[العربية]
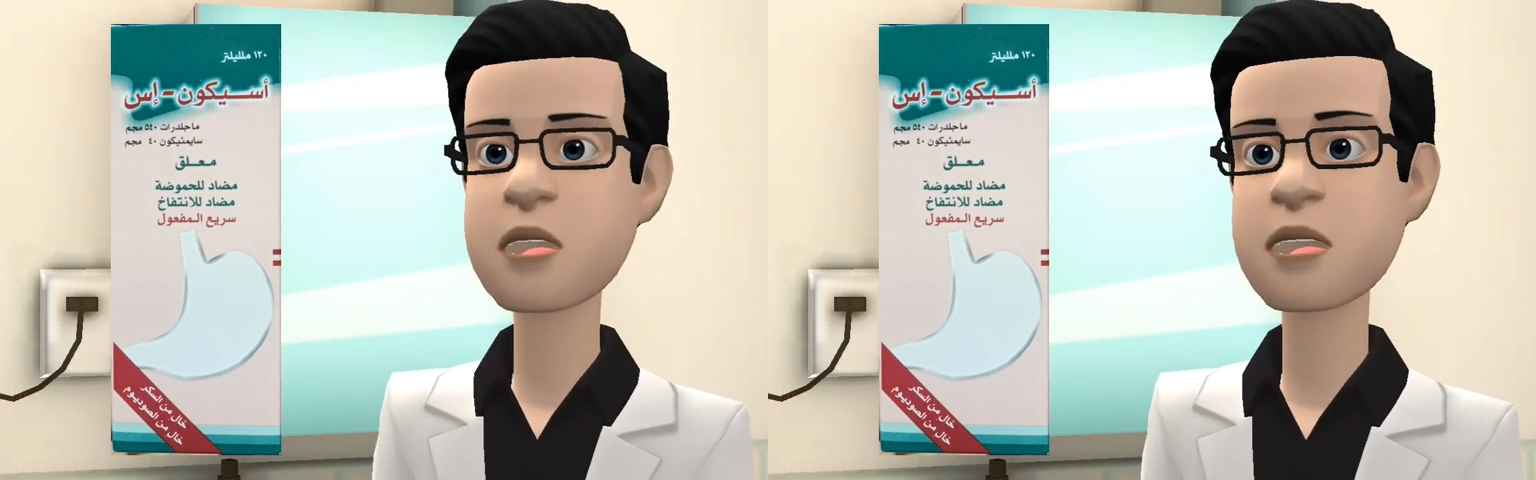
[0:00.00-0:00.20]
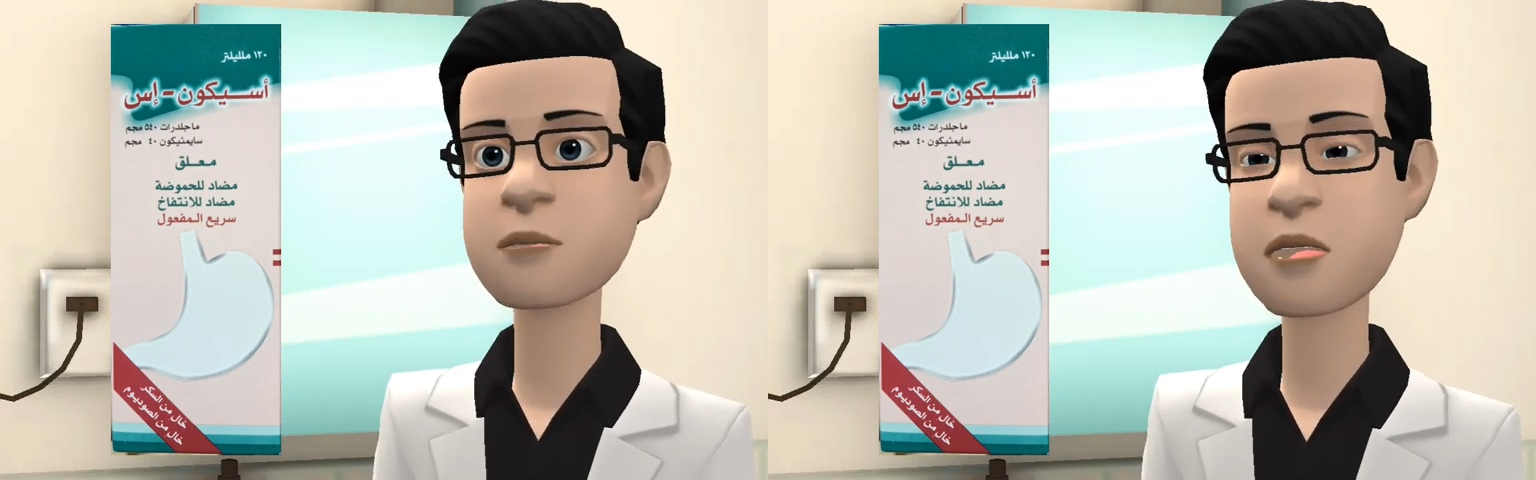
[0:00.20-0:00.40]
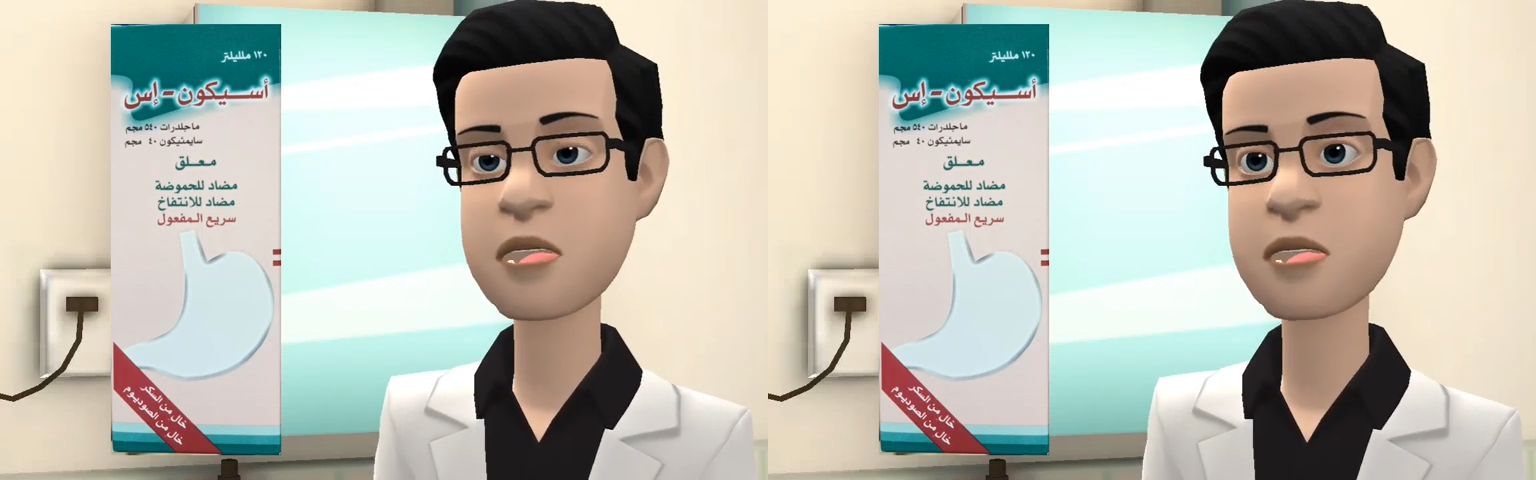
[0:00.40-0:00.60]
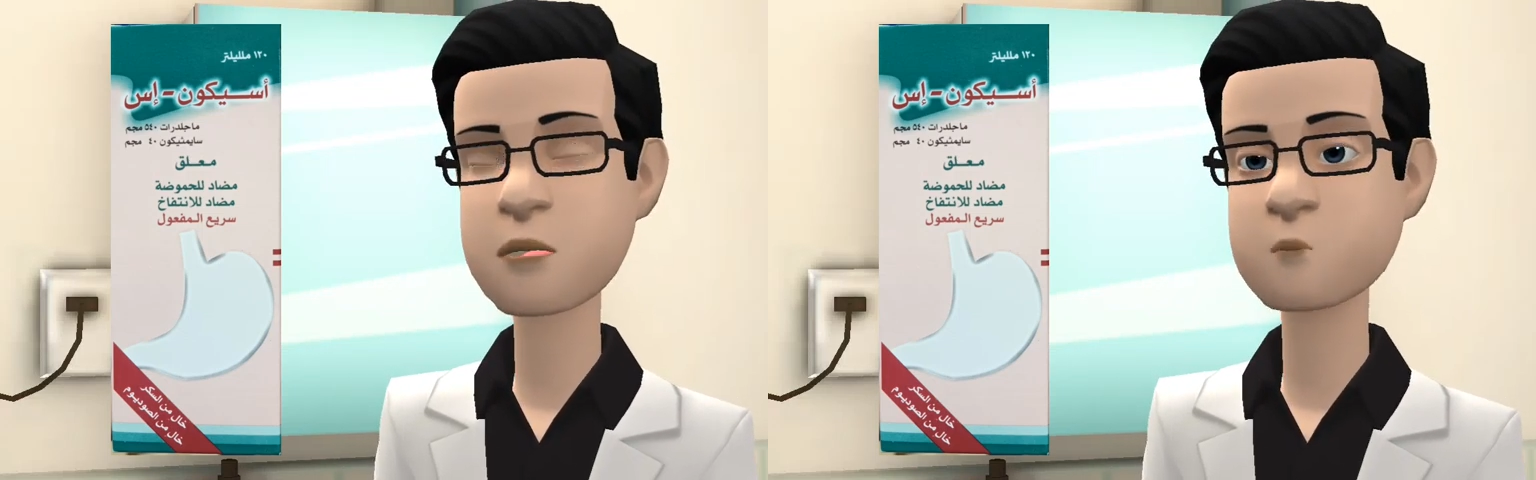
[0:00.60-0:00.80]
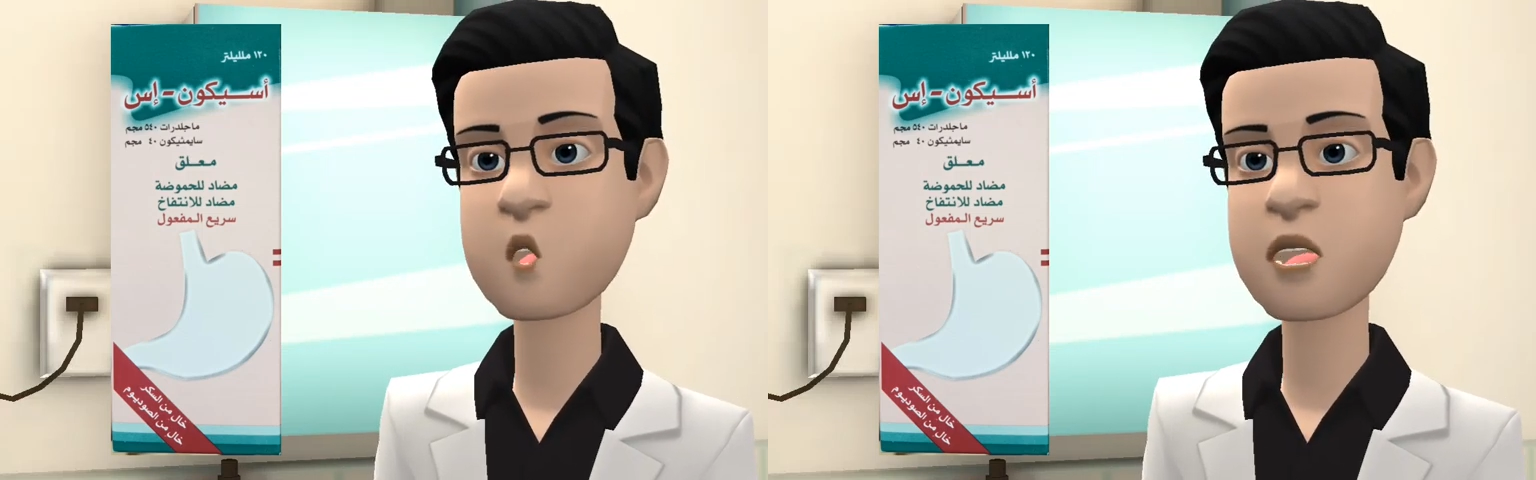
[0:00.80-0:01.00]
أهلا
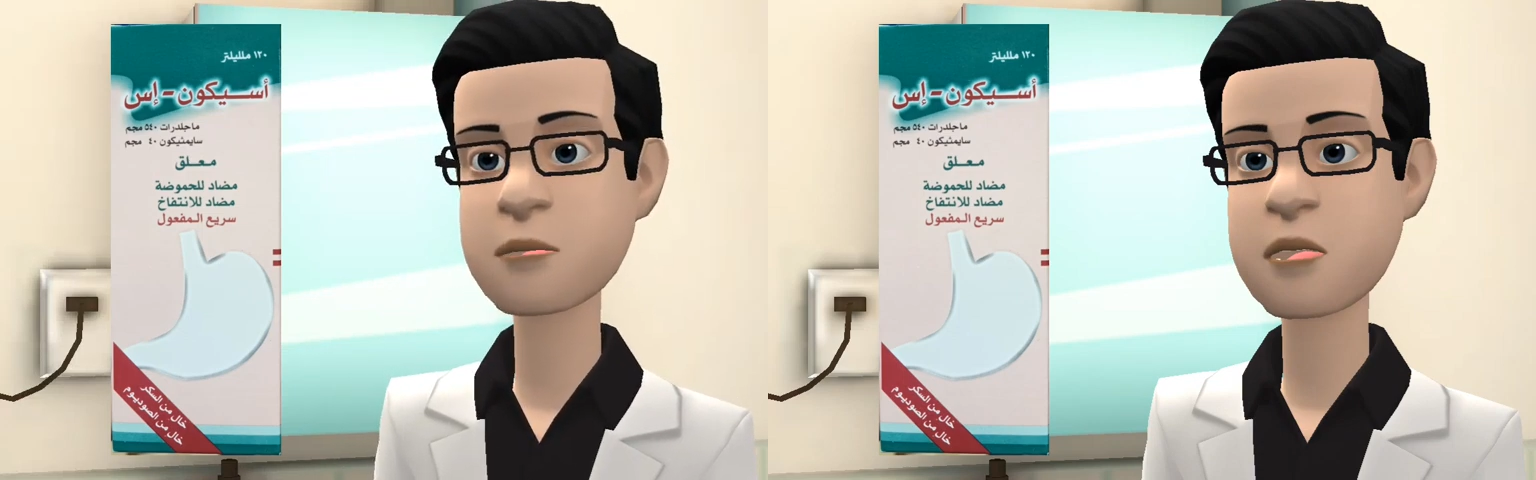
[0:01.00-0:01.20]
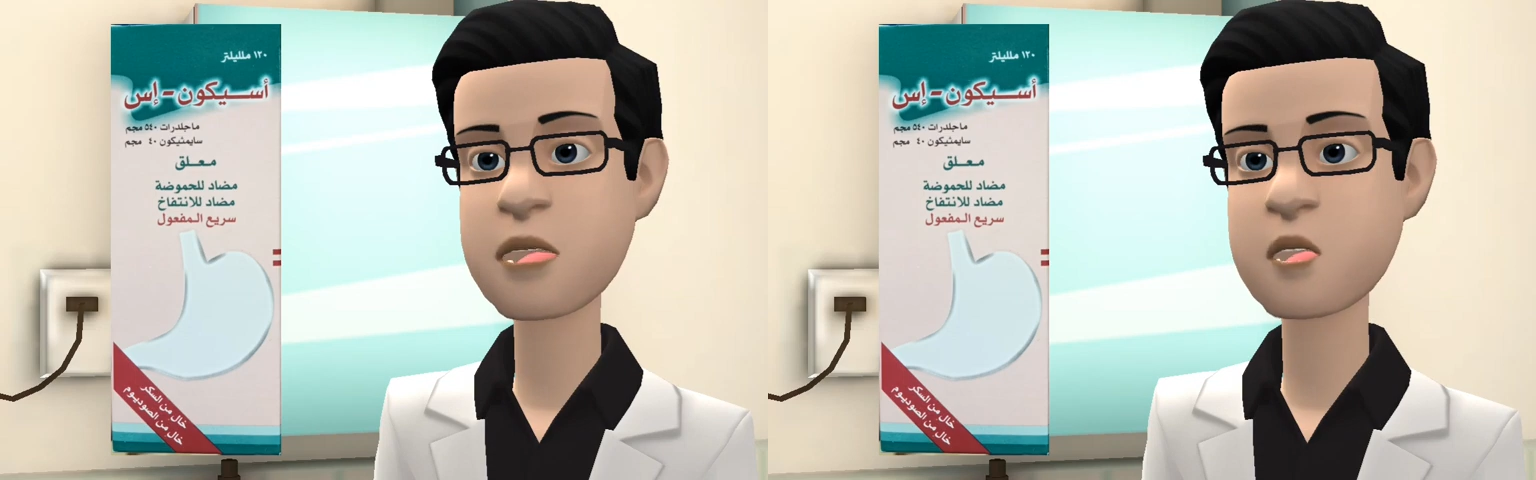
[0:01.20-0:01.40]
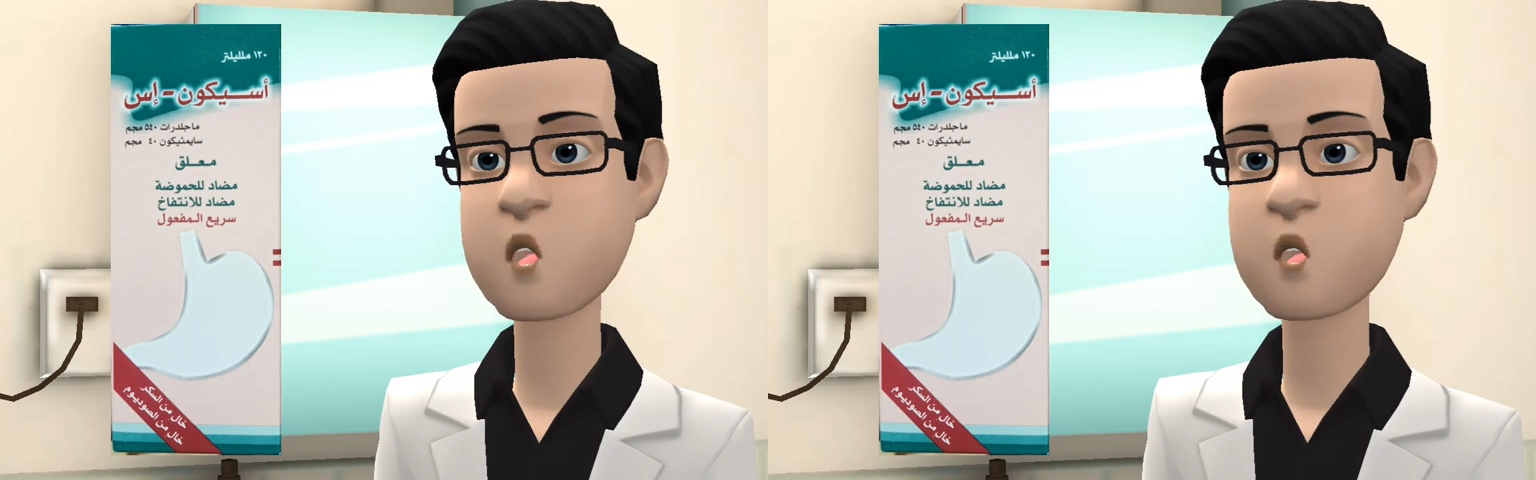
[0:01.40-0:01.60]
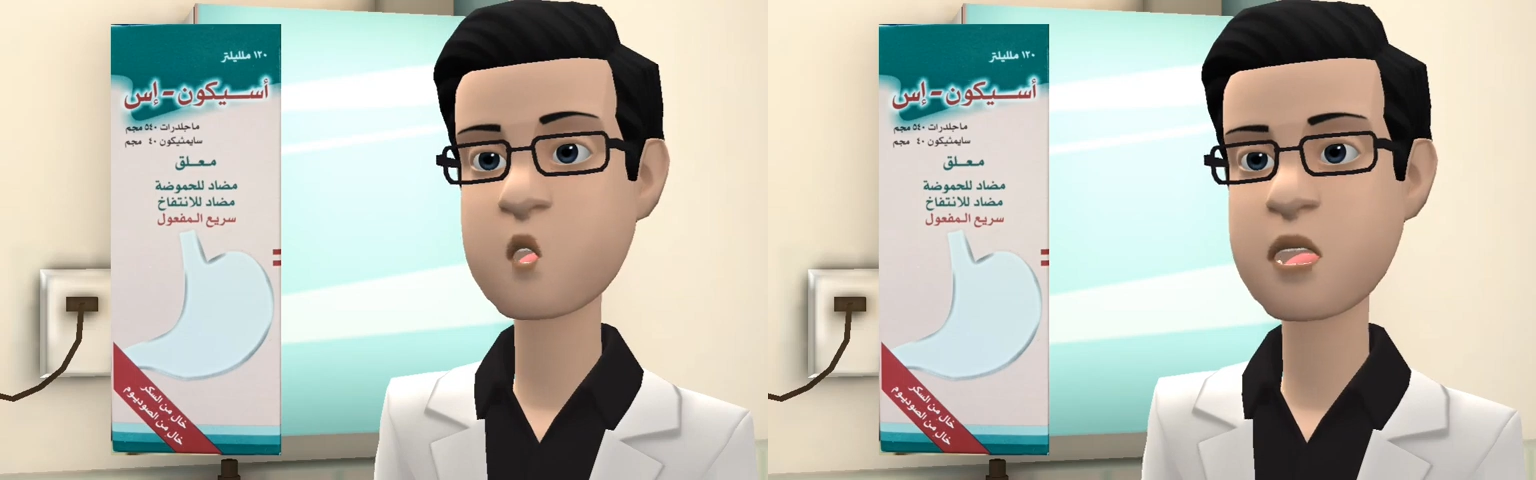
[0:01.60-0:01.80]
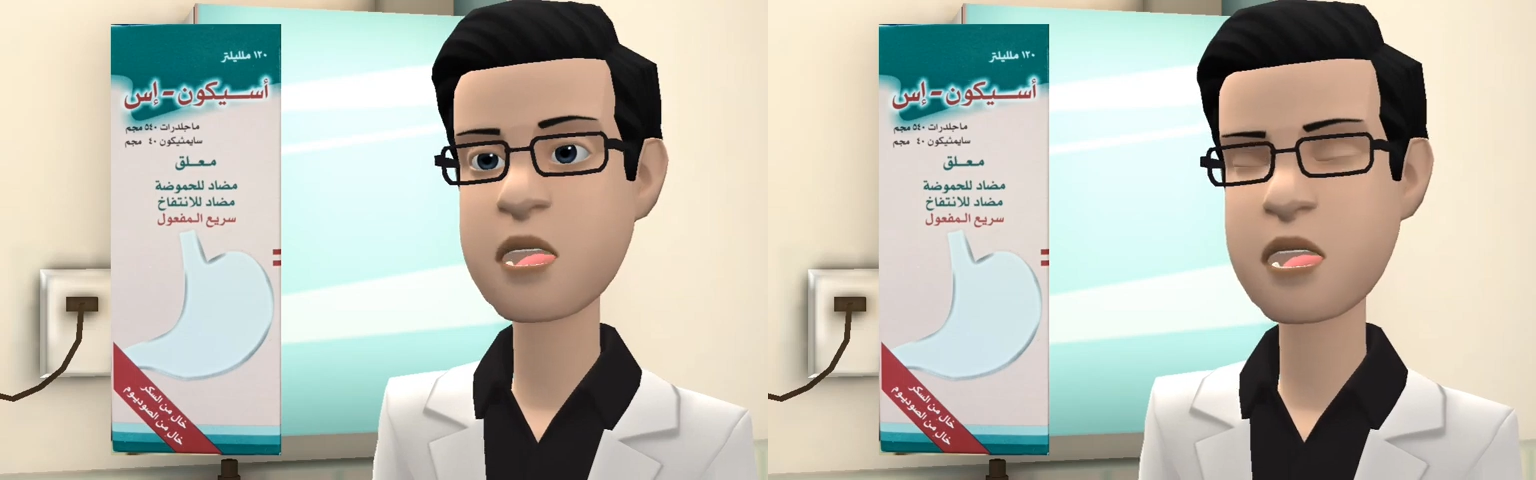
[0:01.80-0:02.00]
بكم مع جولة جديدة في
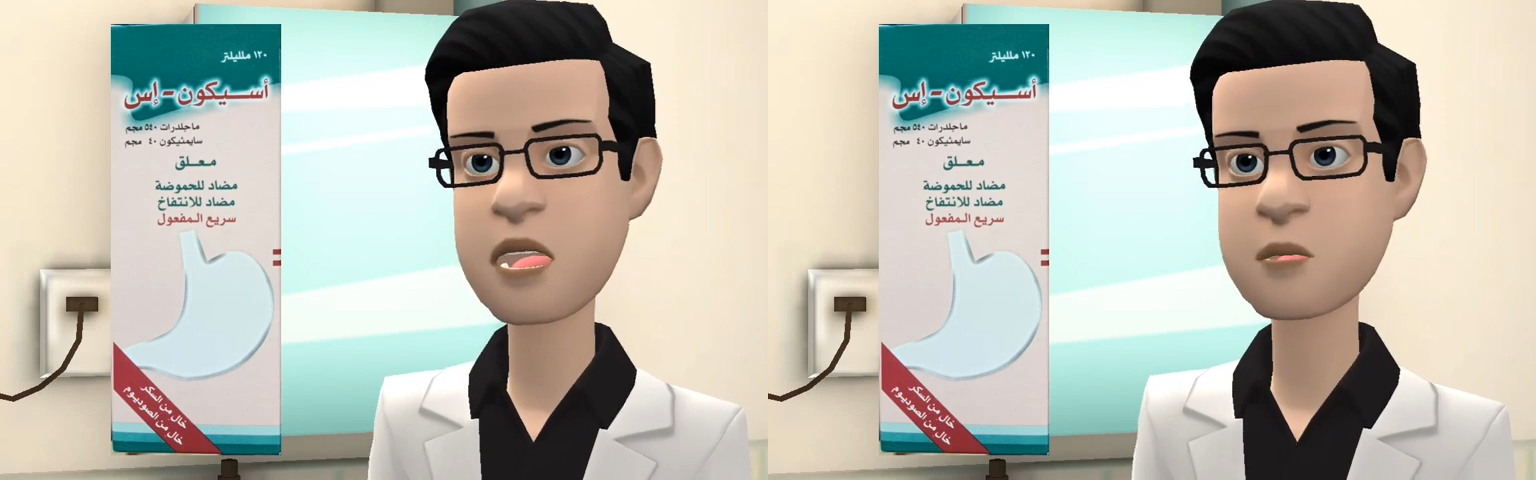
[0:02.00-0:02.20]
الصيدلية